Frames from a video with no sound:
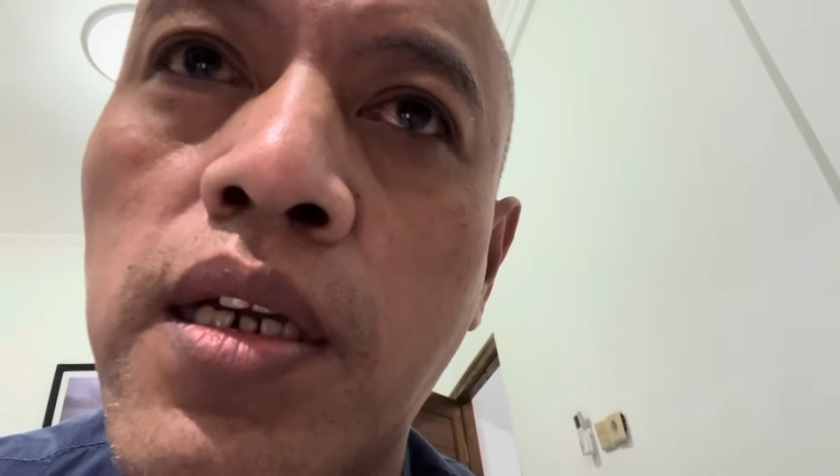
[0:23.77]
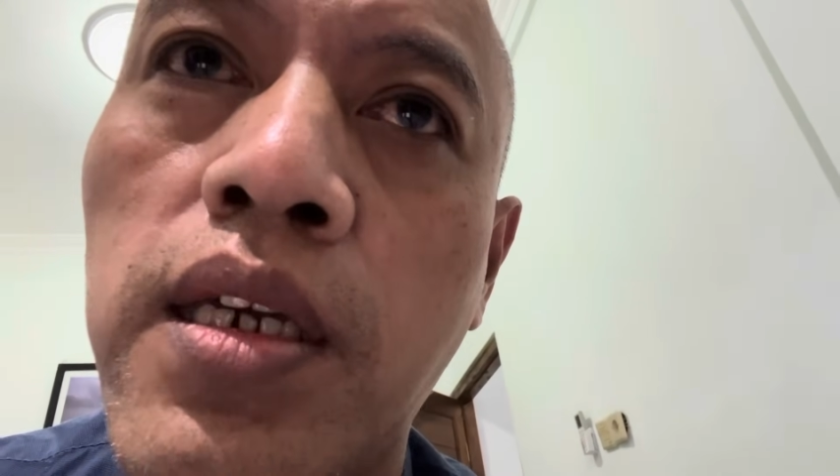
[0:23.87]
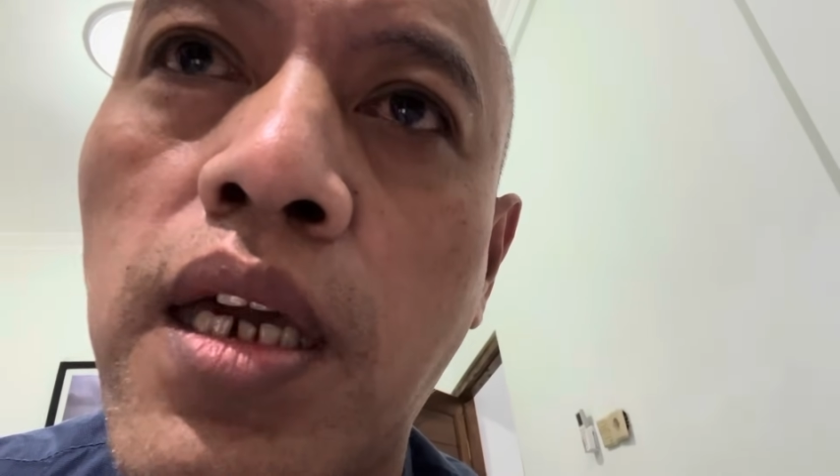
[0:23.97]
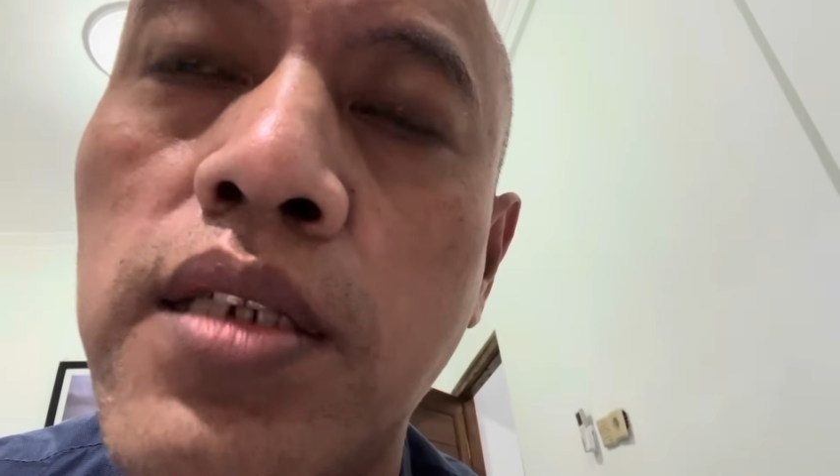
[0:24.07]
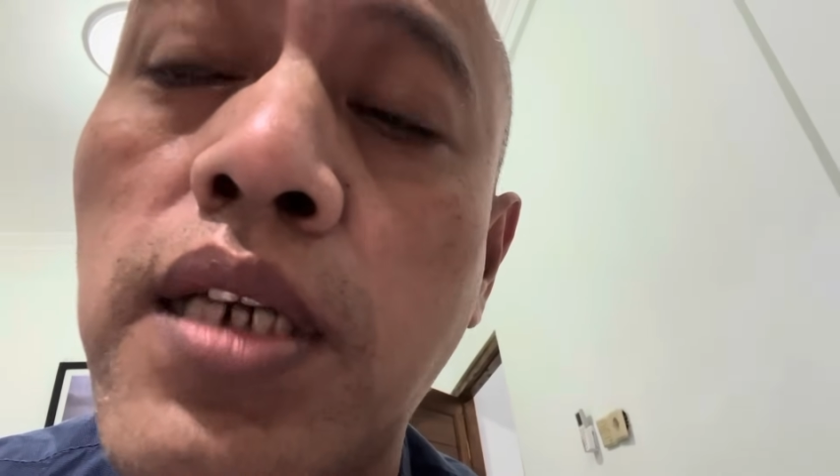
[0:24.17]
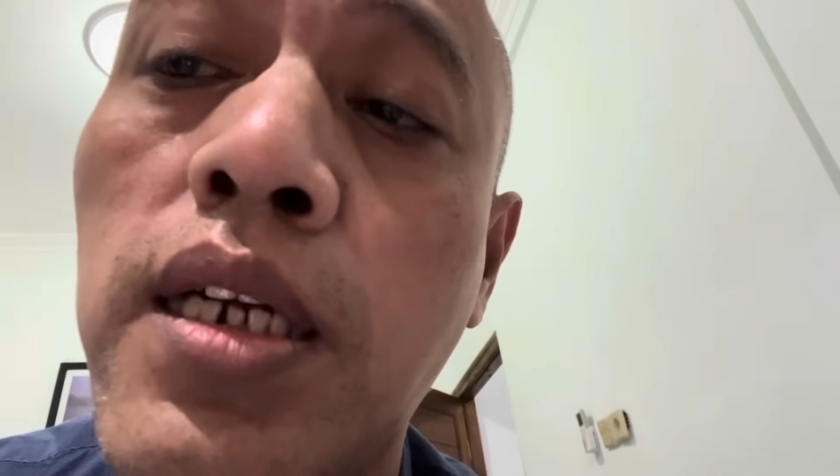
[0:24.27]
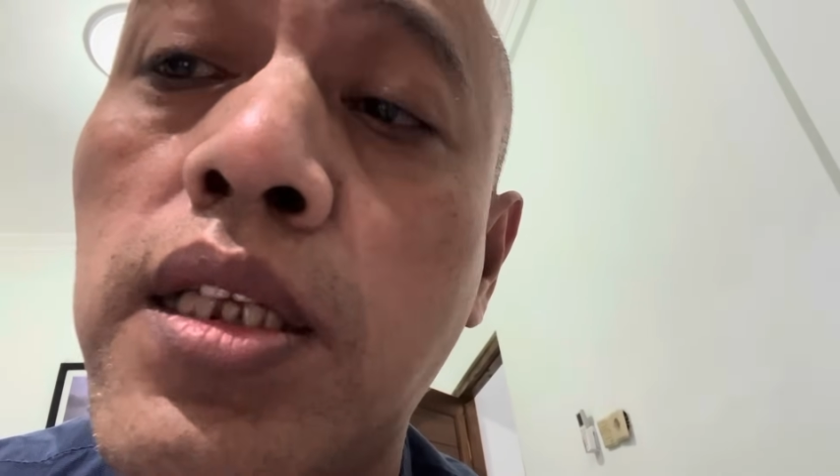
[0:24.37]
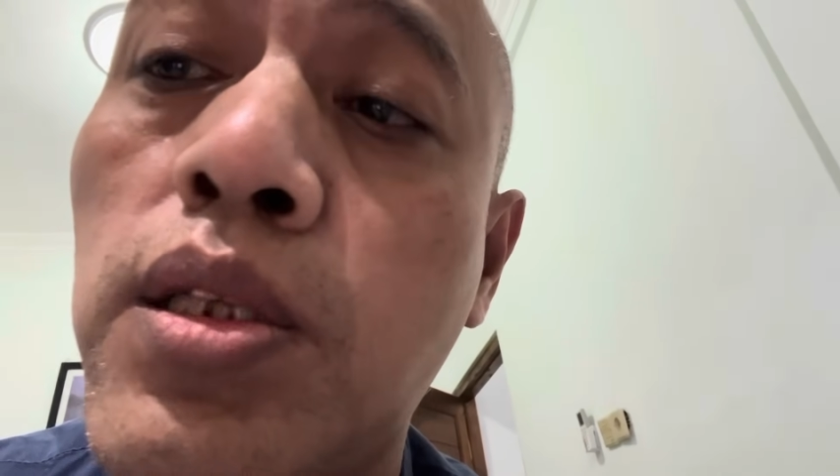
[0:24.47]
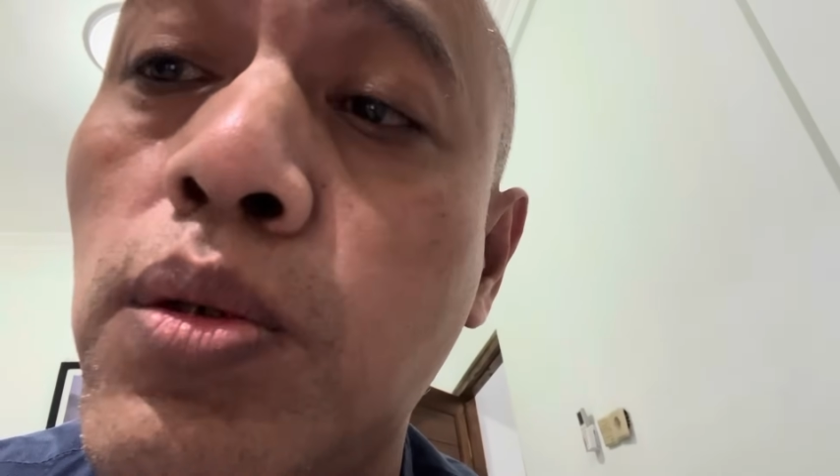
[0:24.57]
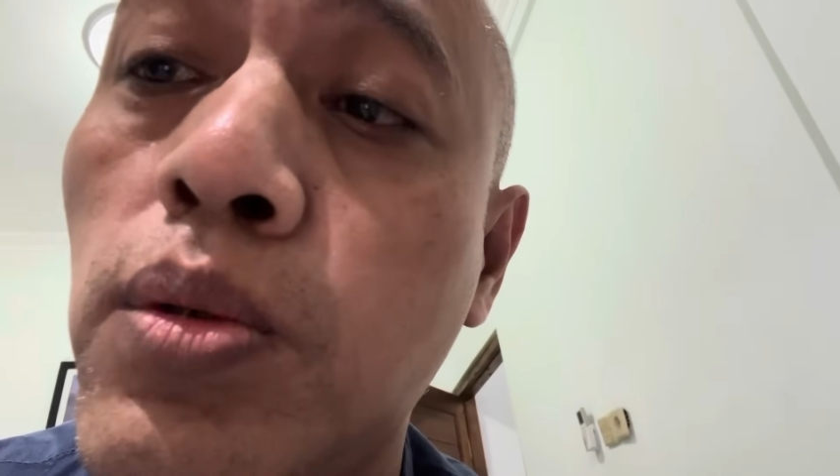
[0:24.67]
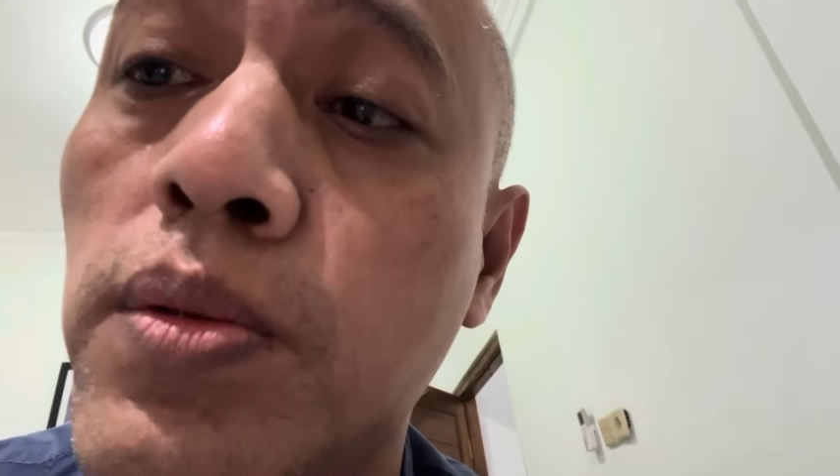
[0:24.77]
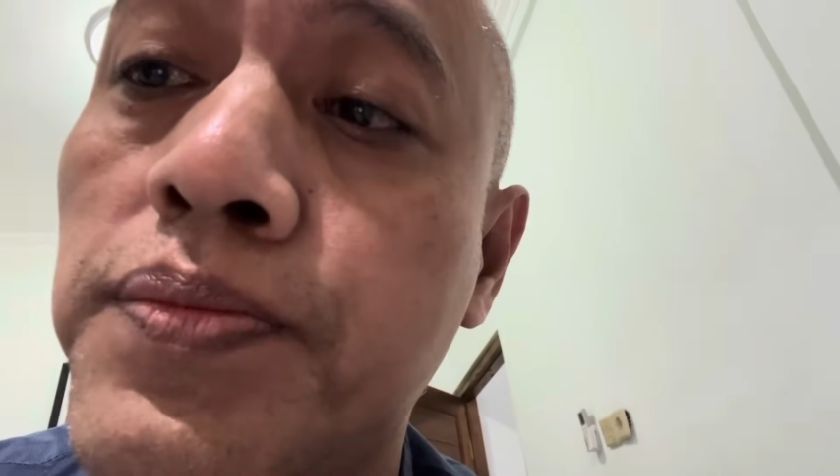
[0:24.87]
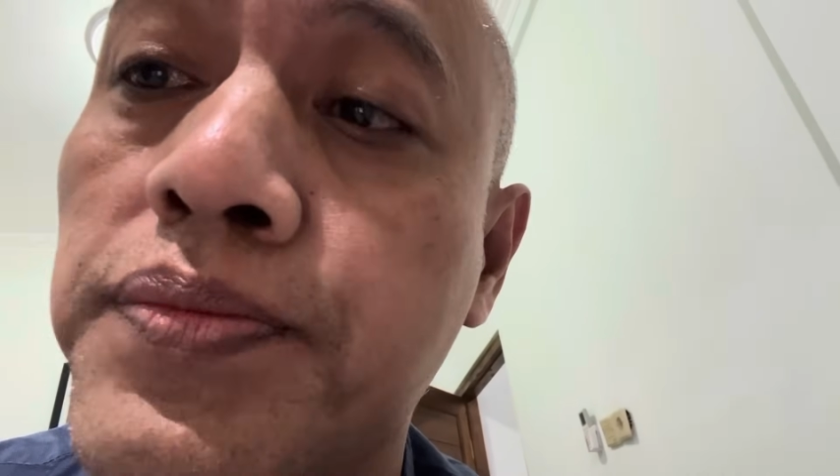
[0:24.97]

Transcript: Kiai Sang Idu